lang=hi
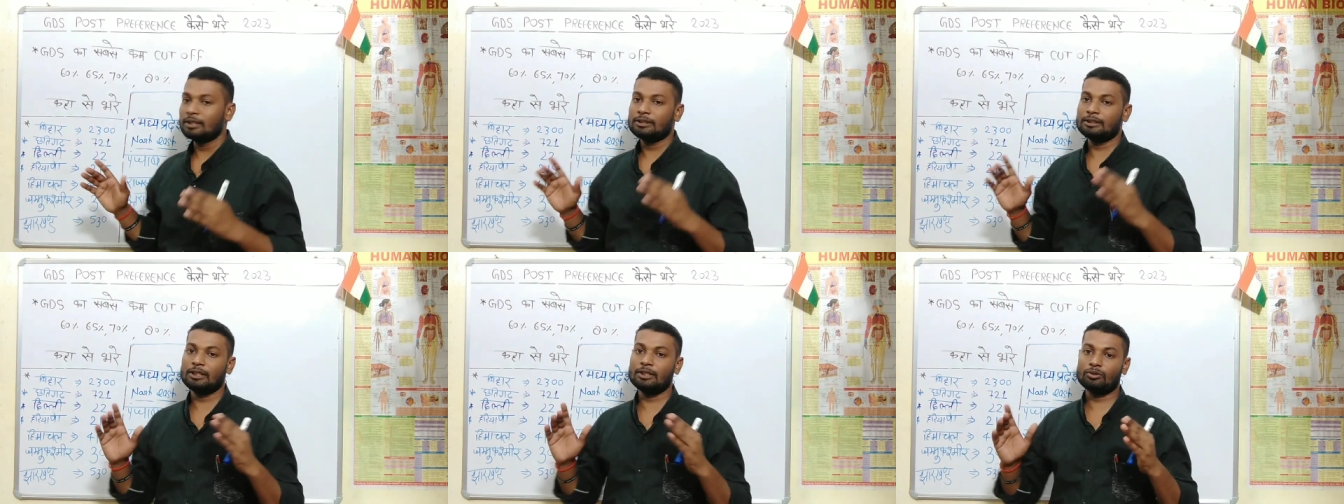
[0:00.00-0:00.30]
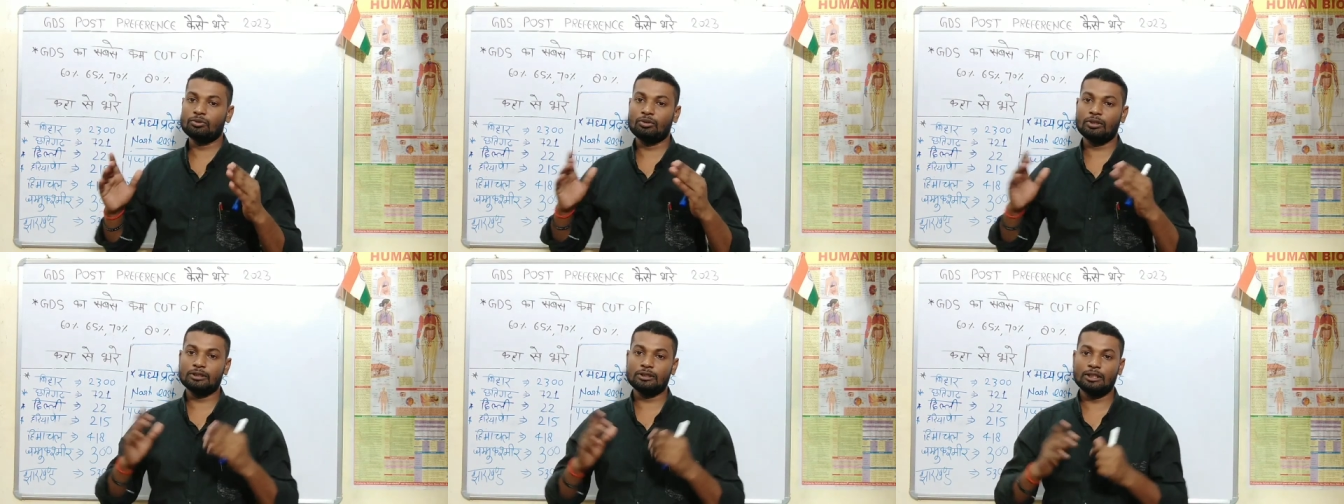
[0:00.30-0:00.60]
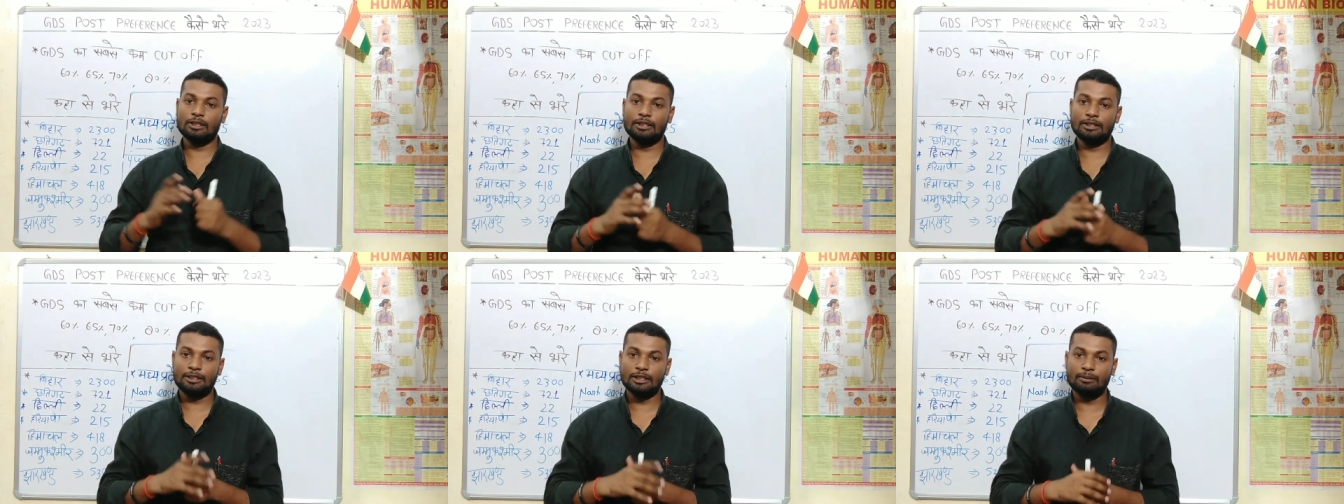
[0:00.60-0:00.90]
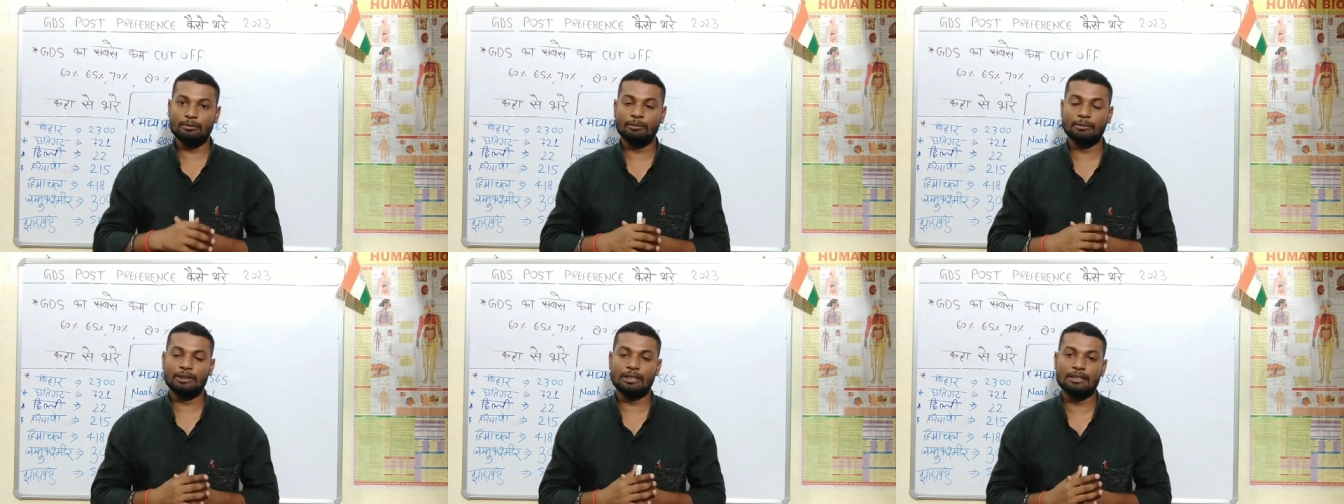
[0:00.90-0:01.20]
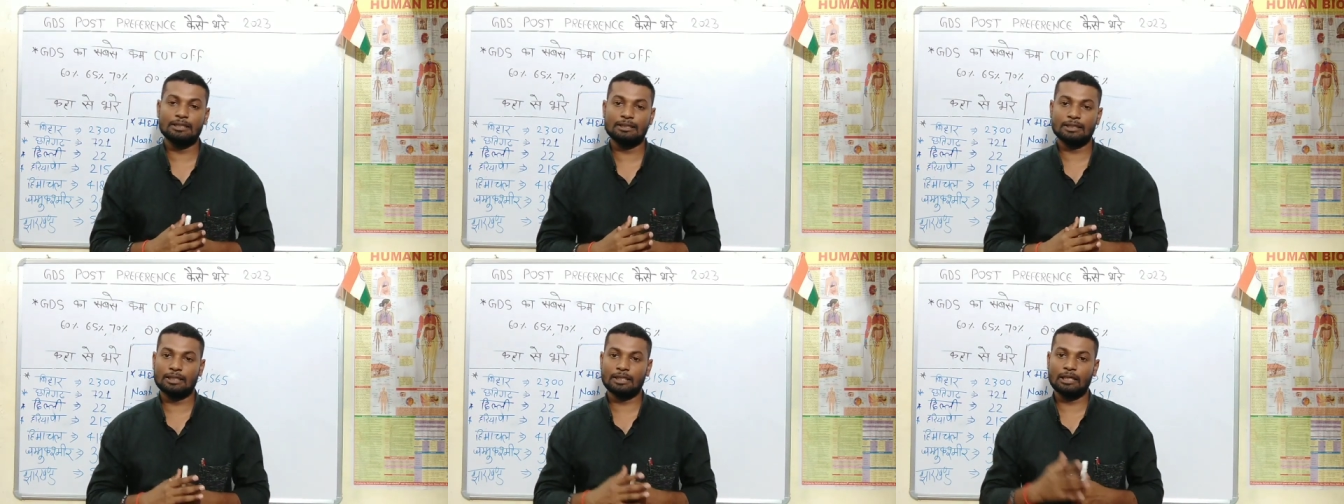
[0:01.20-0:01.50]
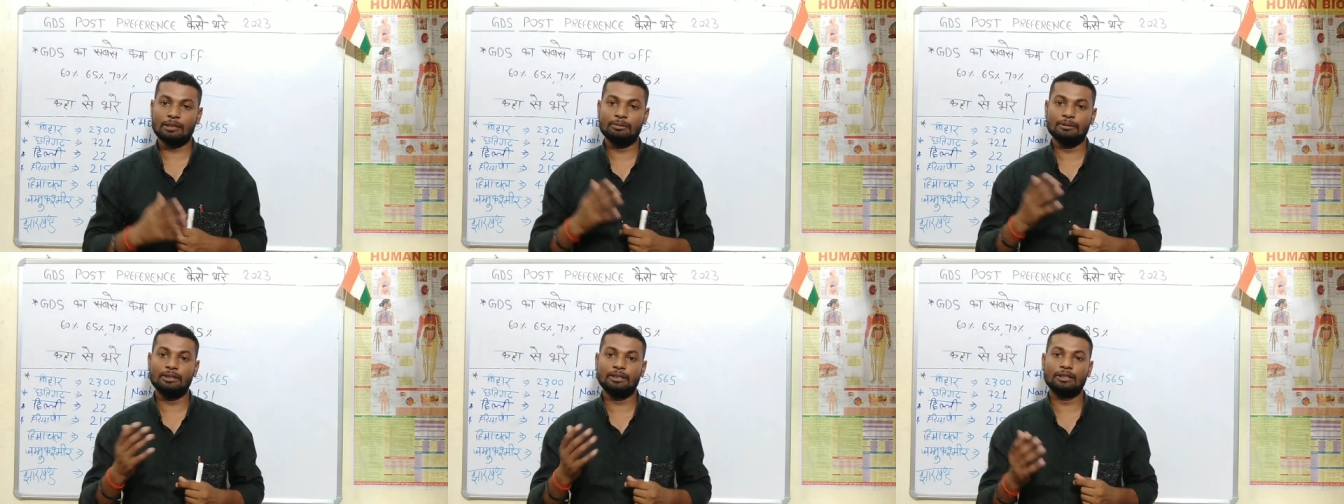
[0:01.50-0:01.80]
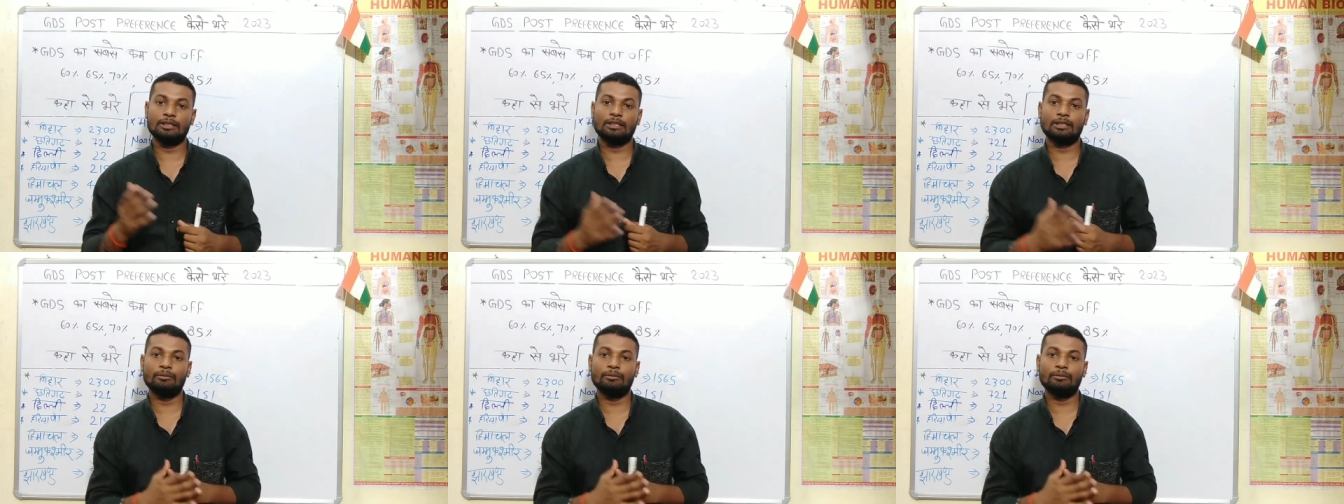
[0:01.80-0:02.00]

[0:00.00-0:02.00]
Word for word: सर थोड़ा सा डिटेल में बताइएगा काफ़ी देखिए